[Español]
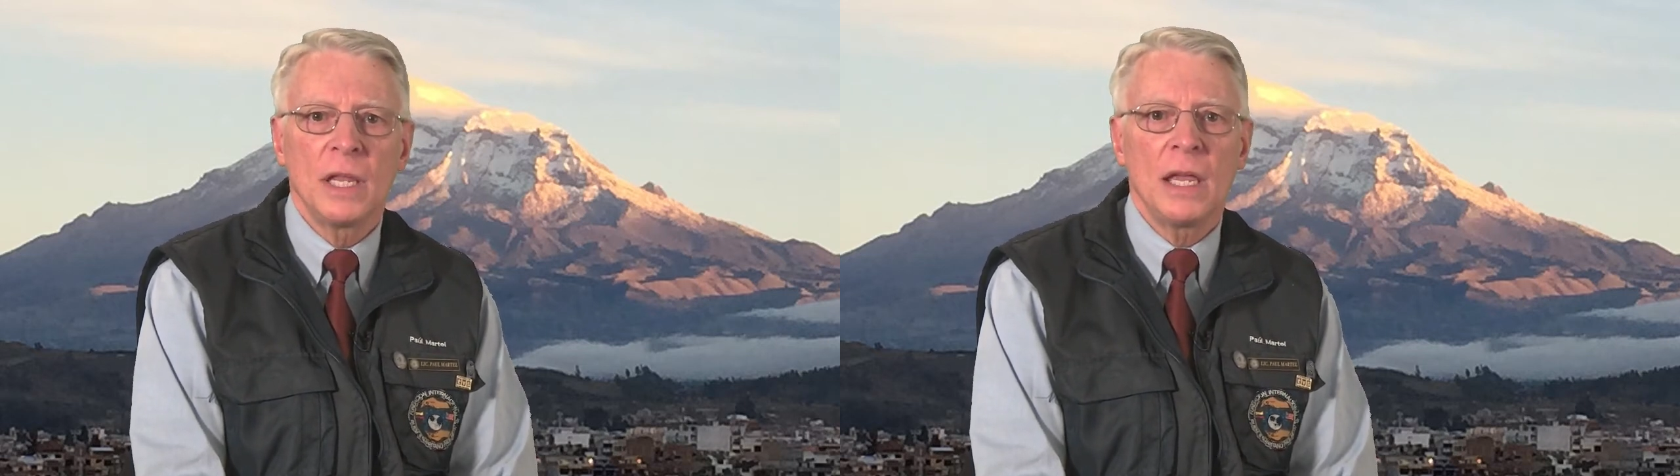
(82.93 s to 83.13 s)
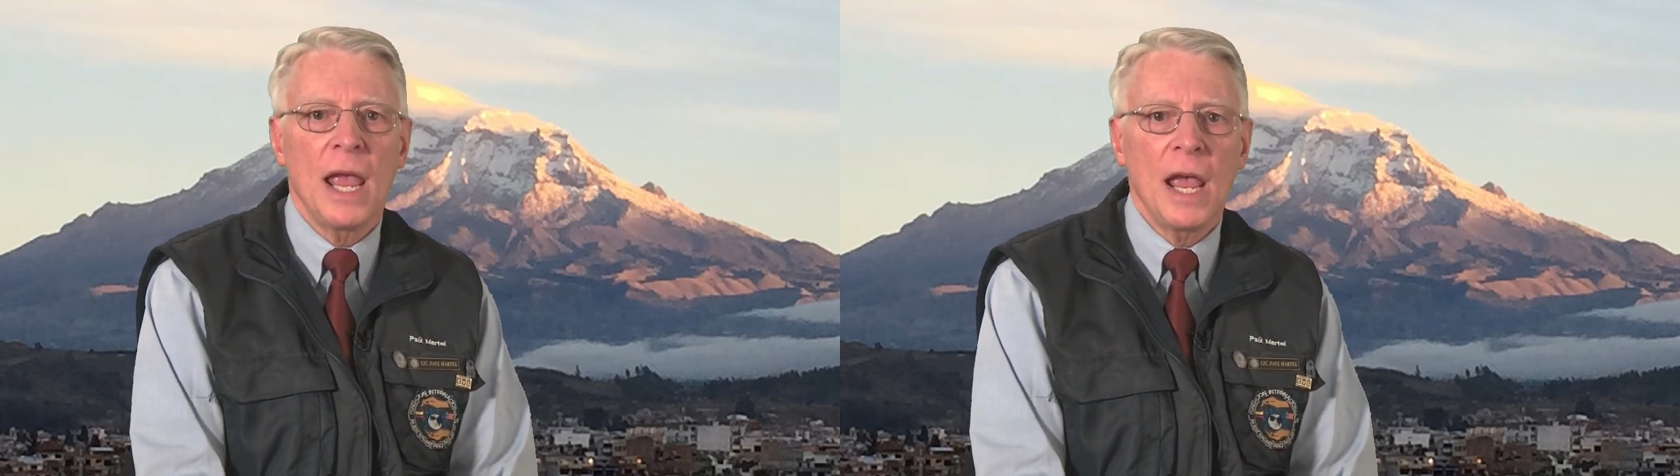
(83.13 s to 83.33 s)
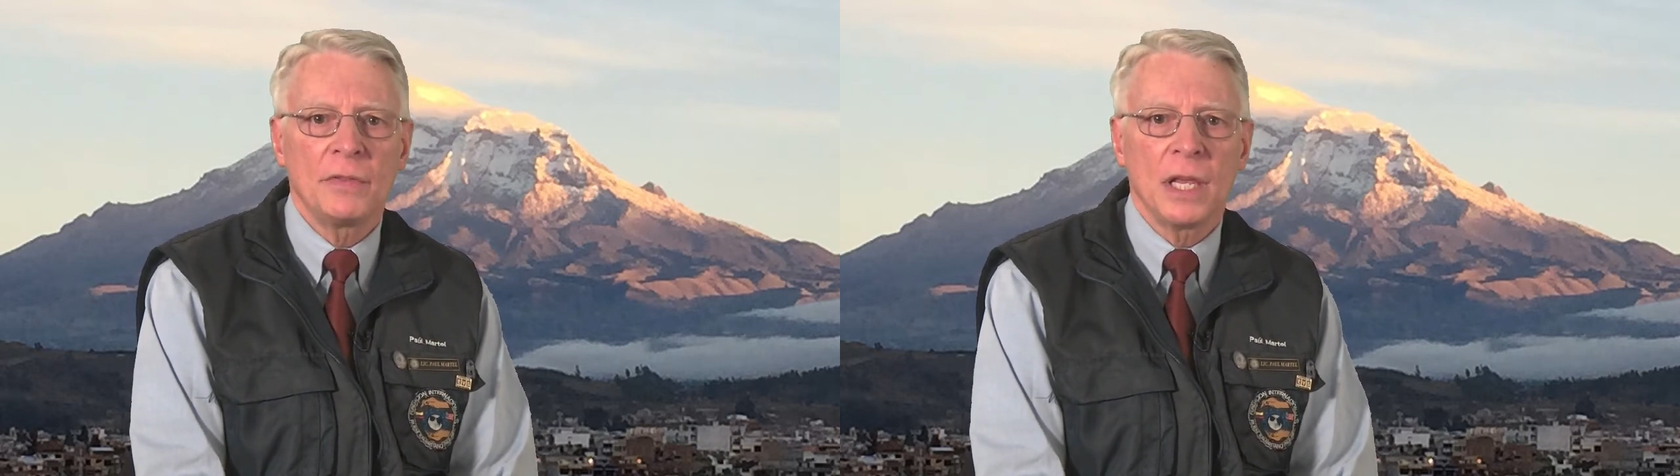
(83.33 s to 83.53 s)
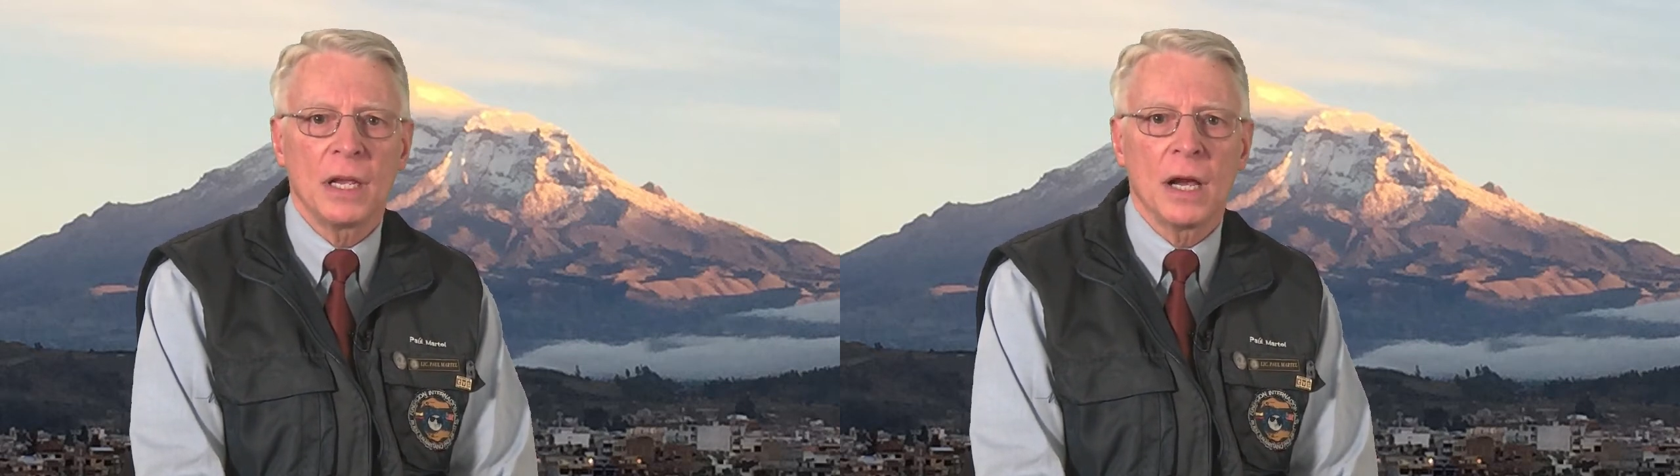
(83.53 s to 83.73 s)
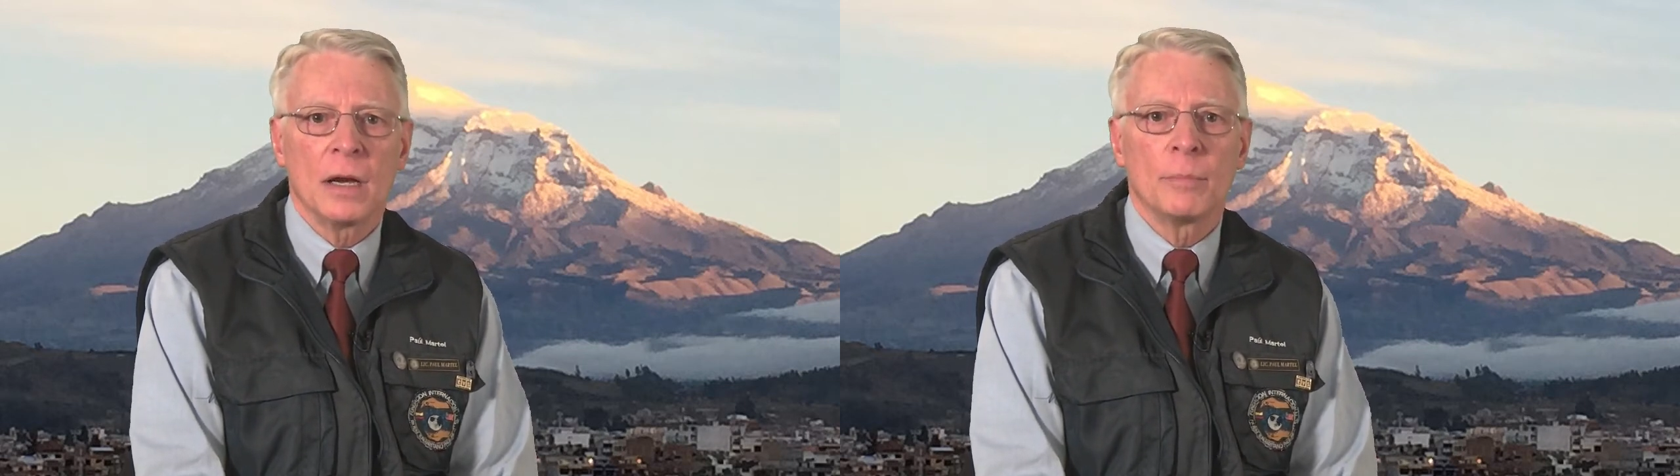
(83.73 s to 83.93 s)
y
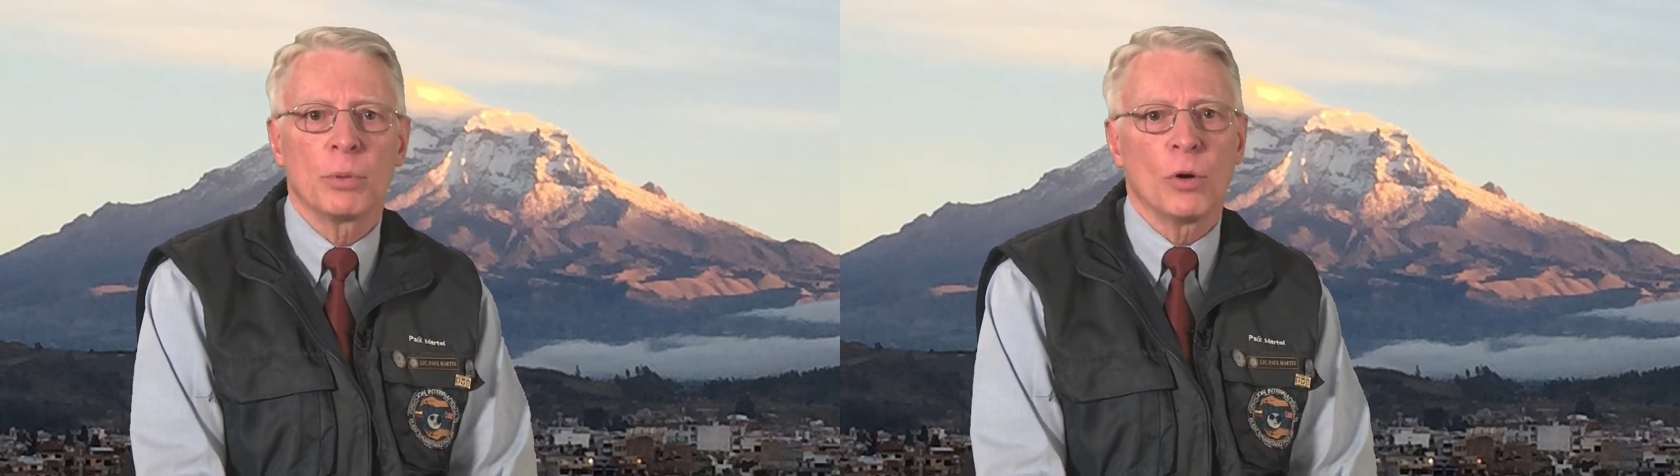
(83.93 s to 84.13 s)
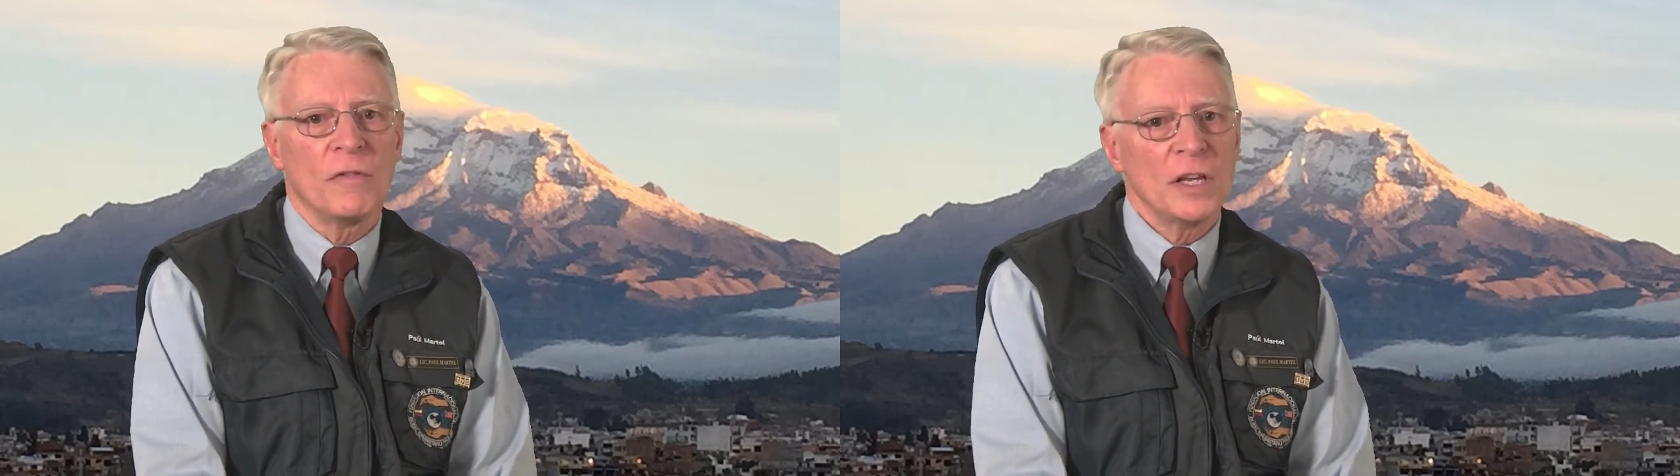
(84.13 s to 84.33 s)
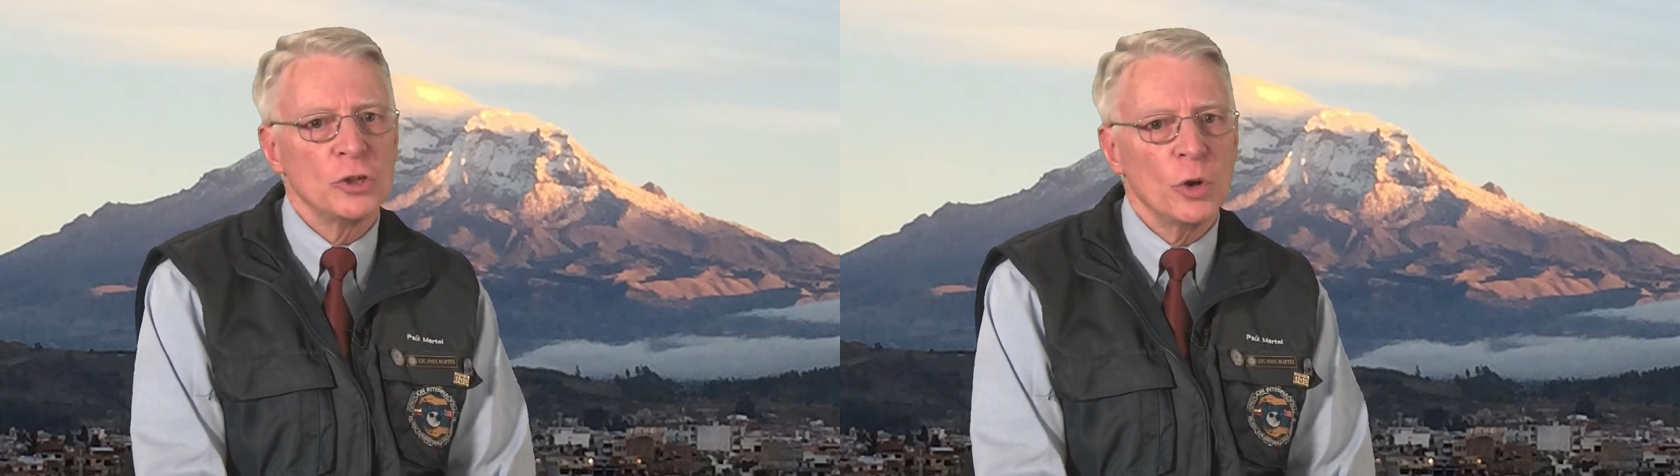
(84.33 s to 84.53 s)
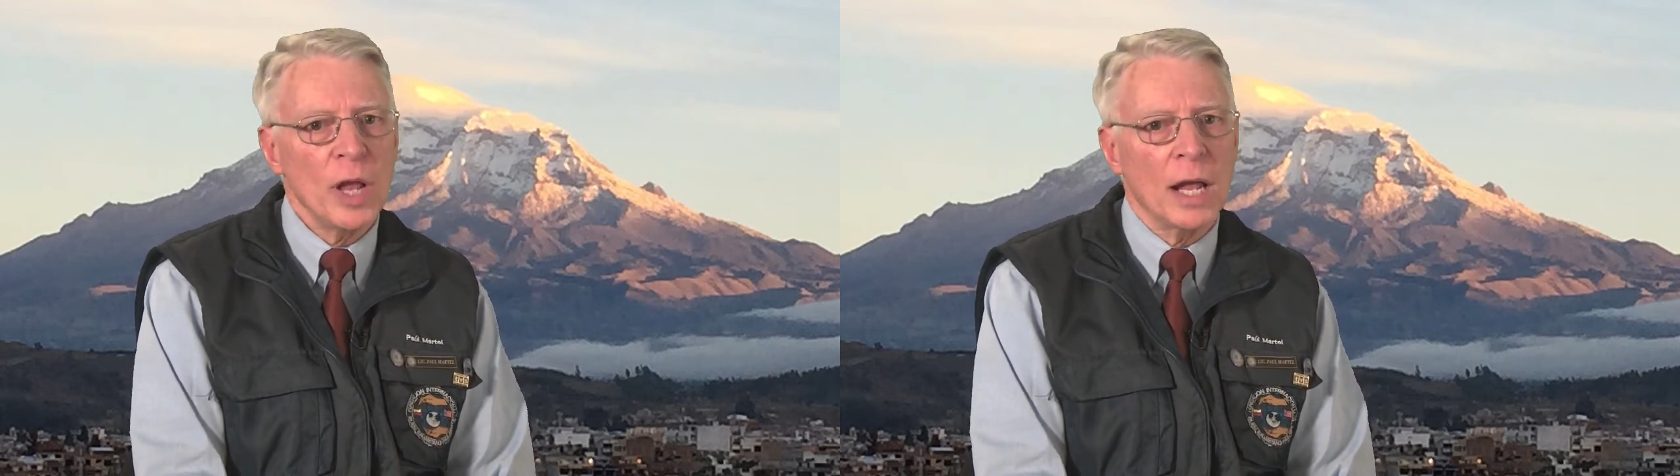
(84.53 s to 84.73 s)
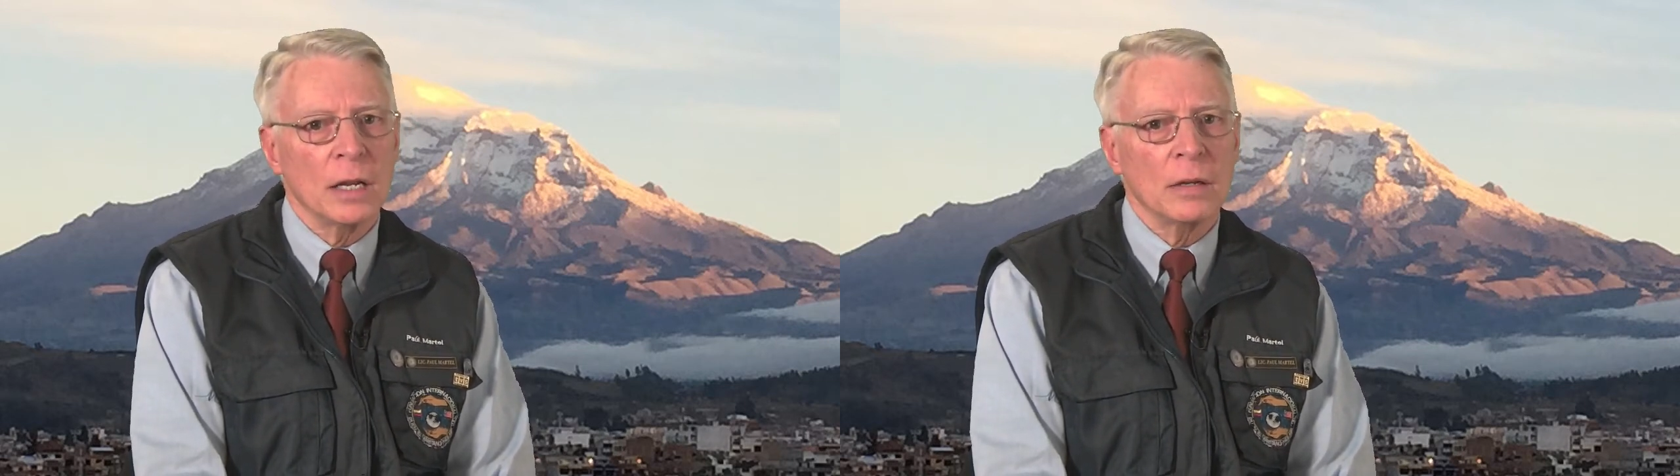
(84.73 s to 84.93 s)
ética
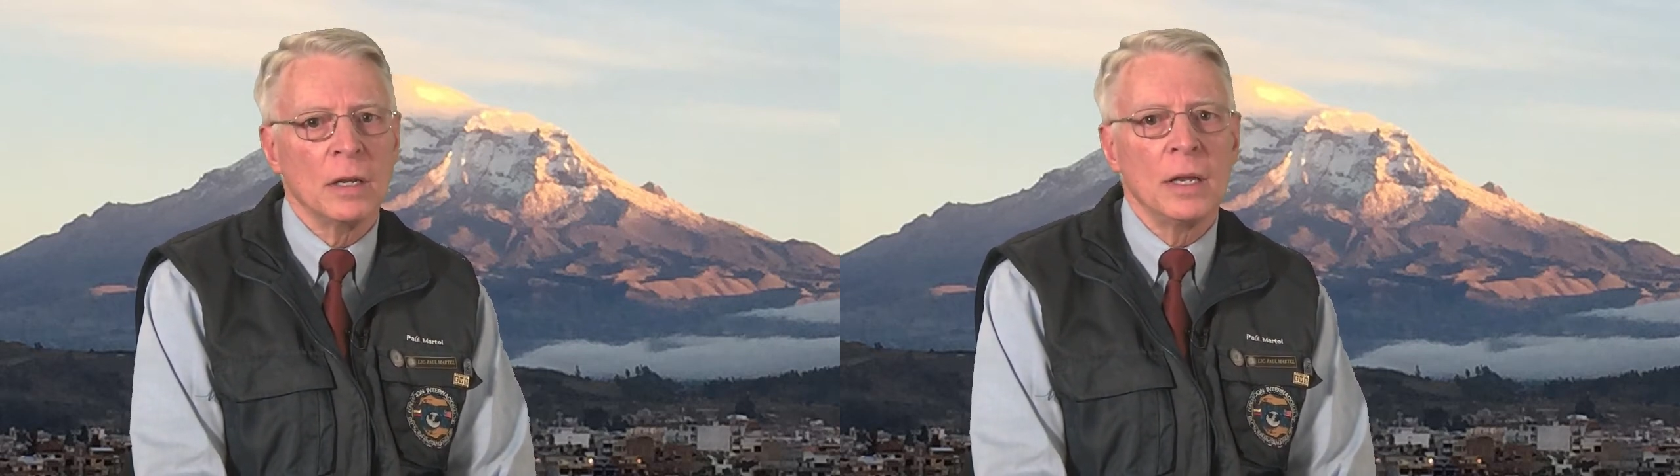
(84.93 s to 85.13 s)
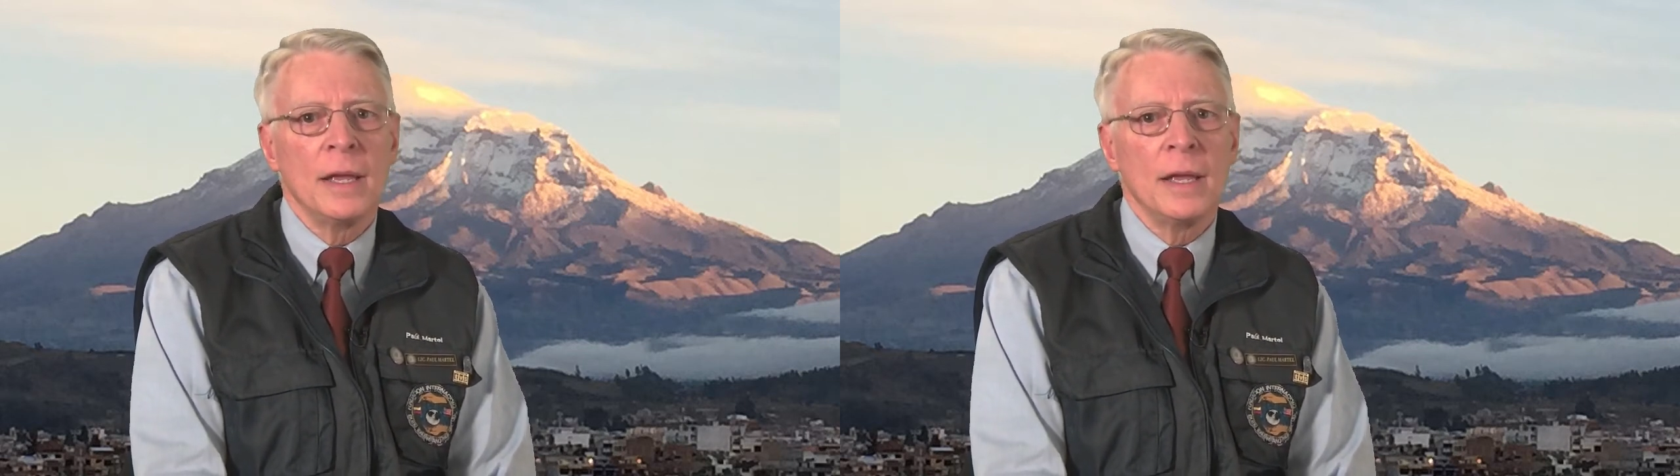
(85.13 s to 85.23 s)
profesional